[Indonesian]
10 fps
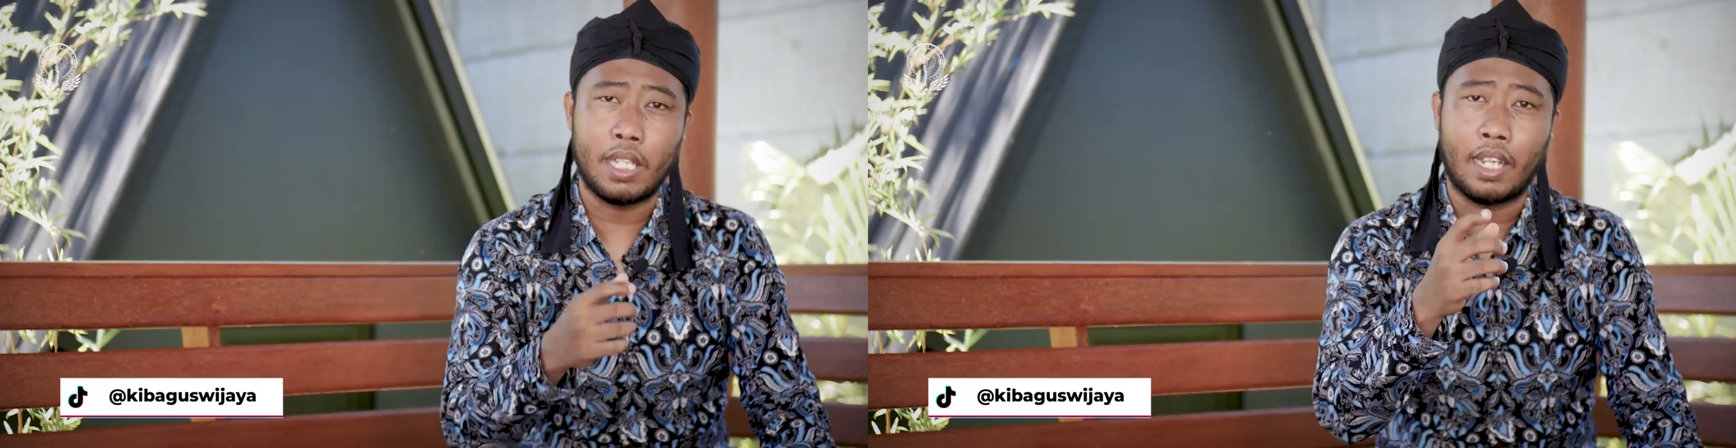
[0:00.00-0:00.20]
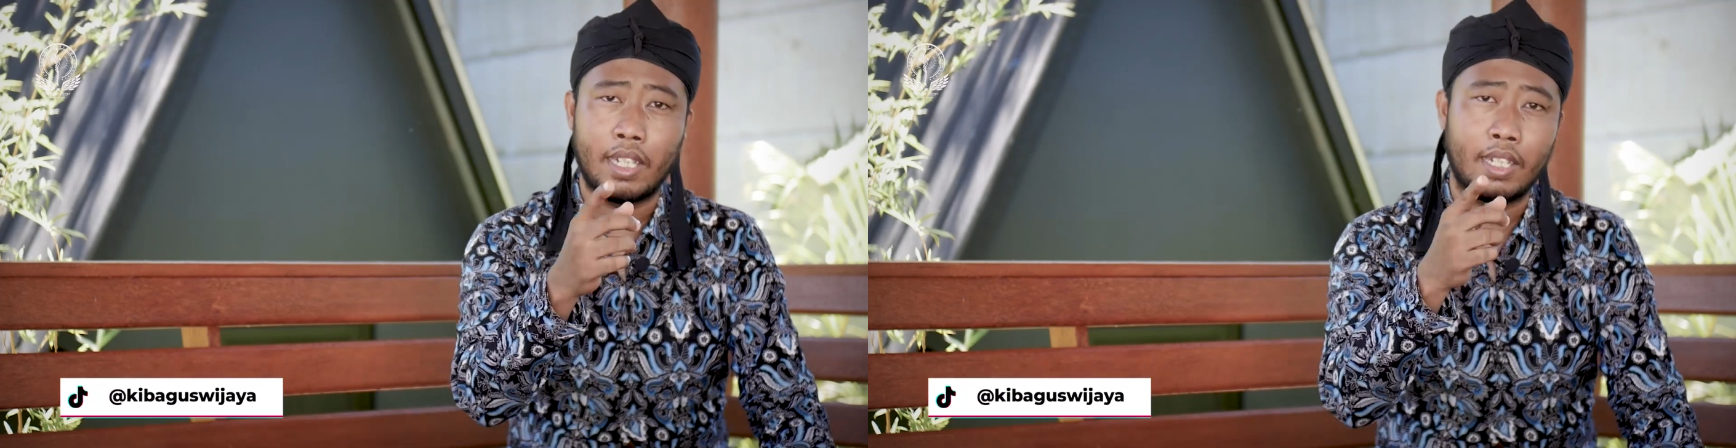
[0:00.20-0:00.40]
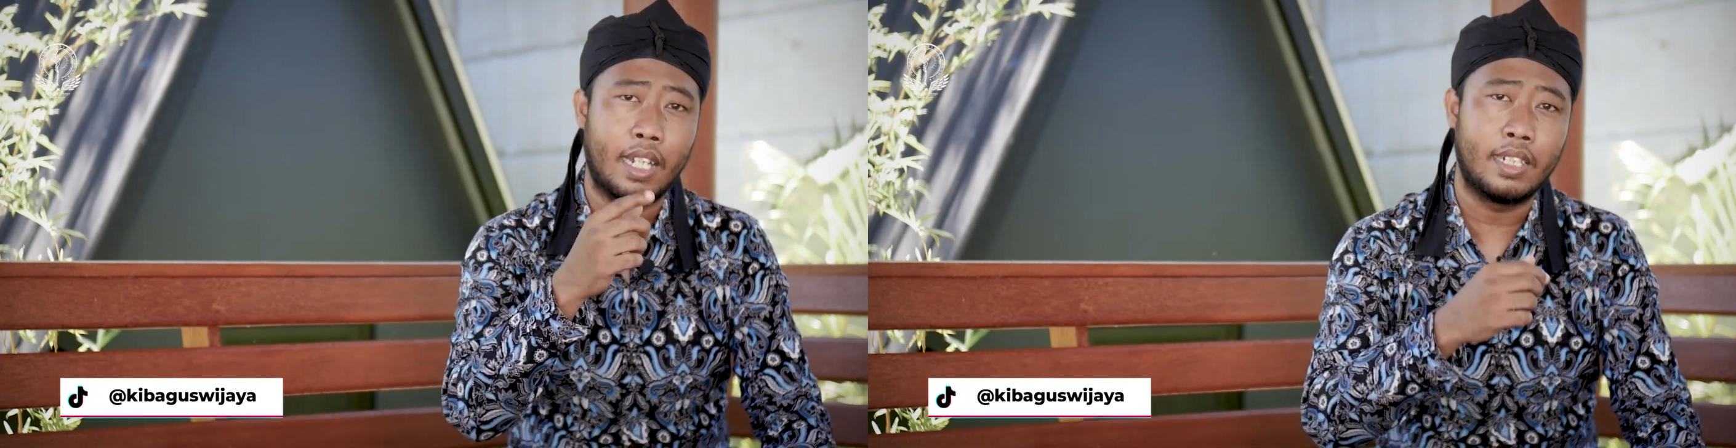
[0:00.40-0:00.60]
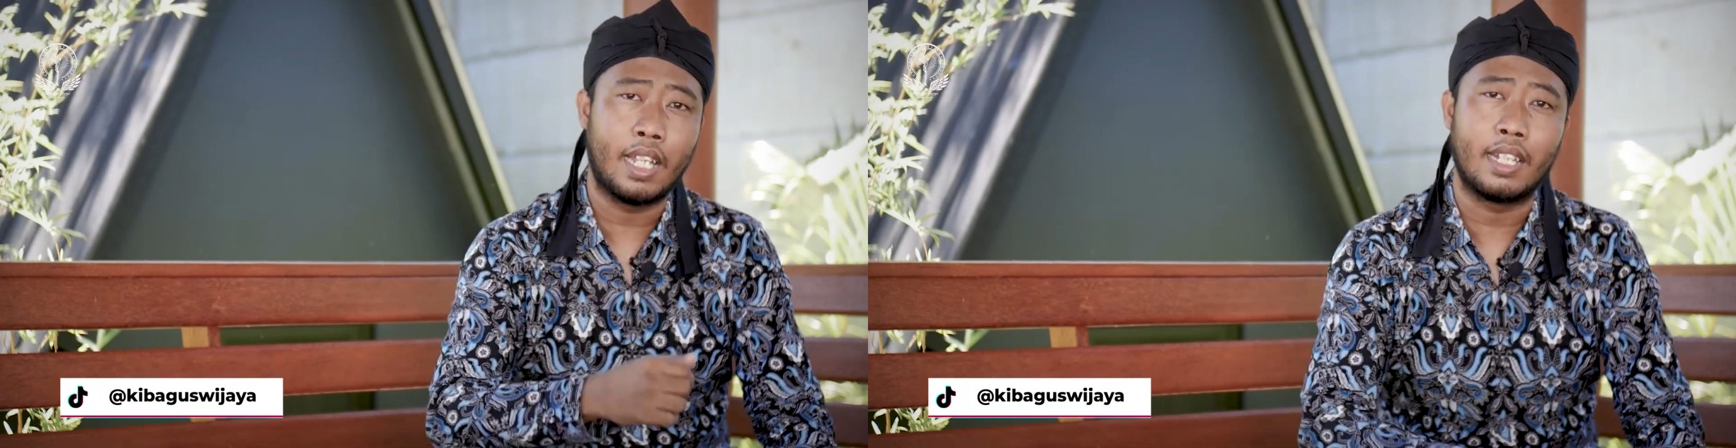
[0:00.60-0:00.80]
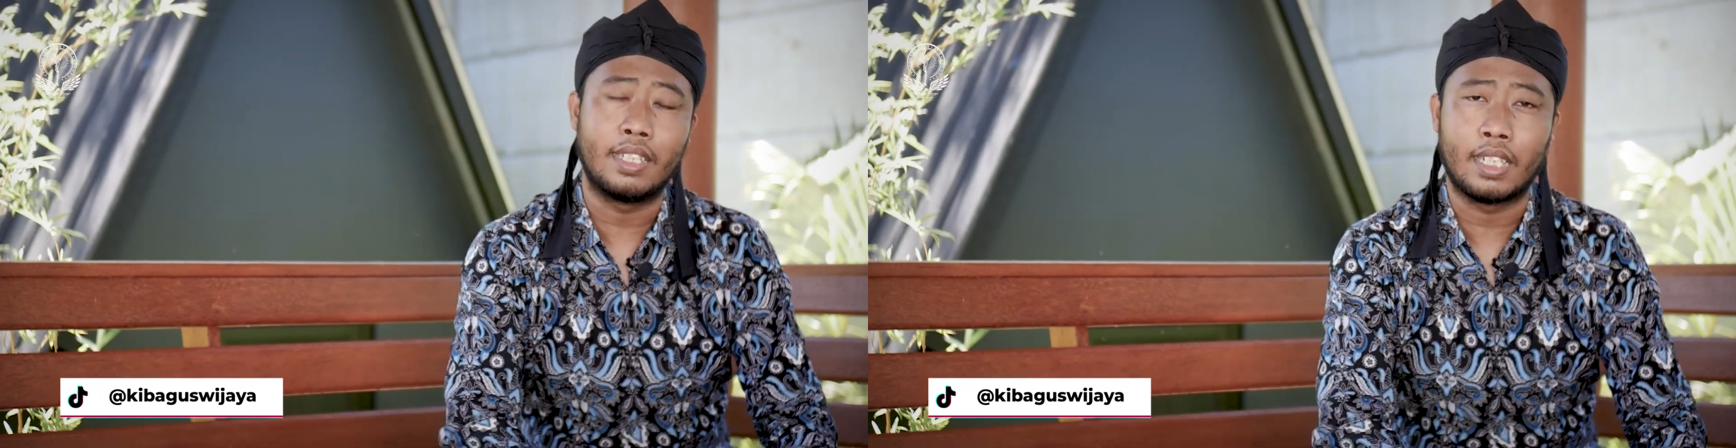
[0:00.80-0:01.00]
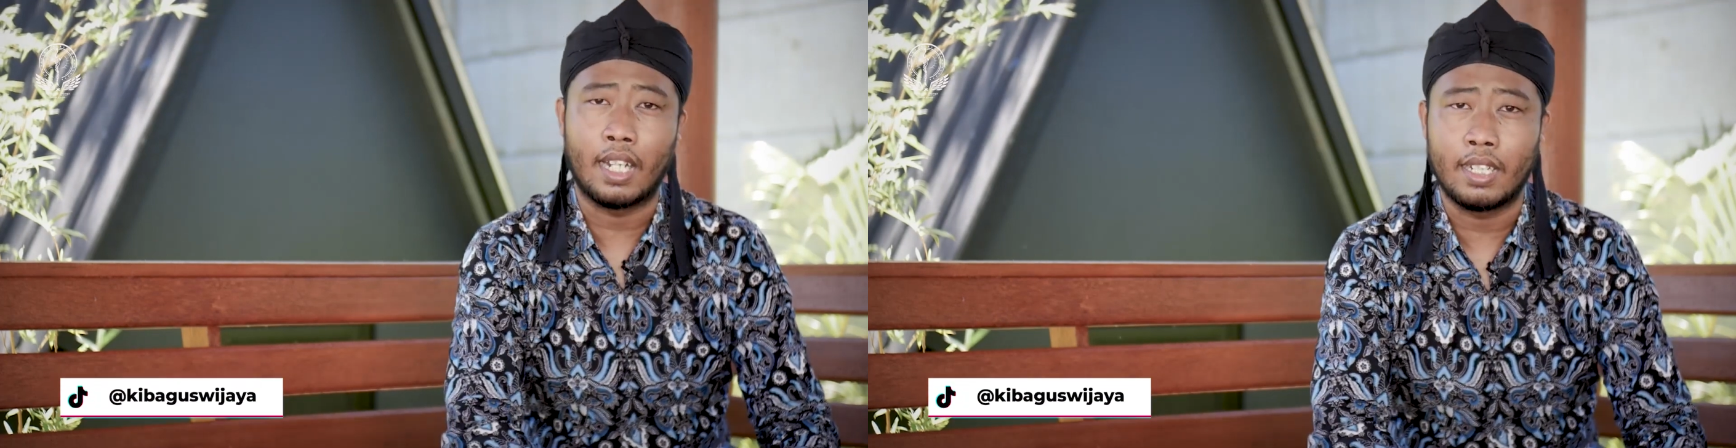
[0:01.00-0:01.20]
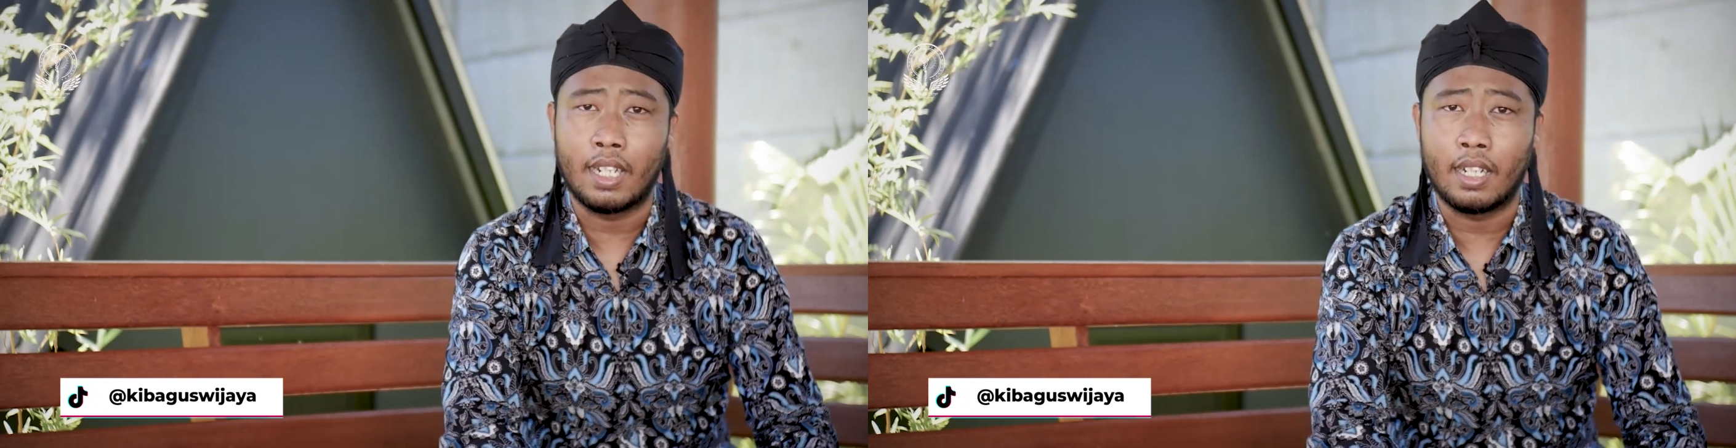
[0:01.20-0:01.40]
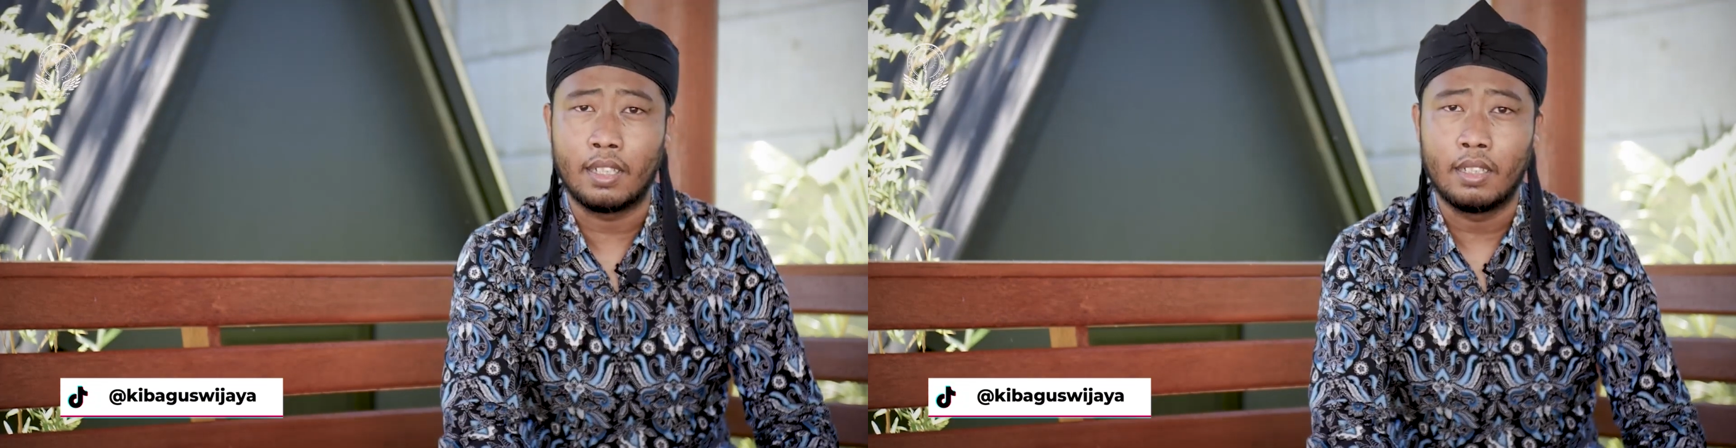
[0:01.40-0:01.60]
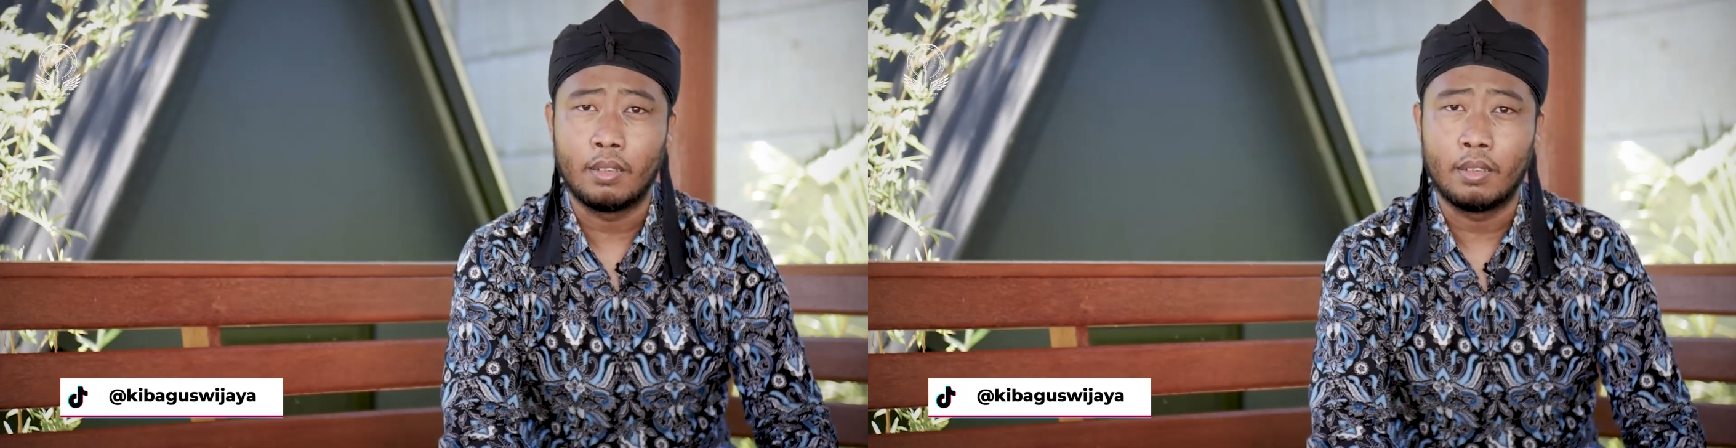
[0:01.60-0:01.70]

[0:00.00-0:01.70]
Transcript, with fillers: meyakinkan di hati kalian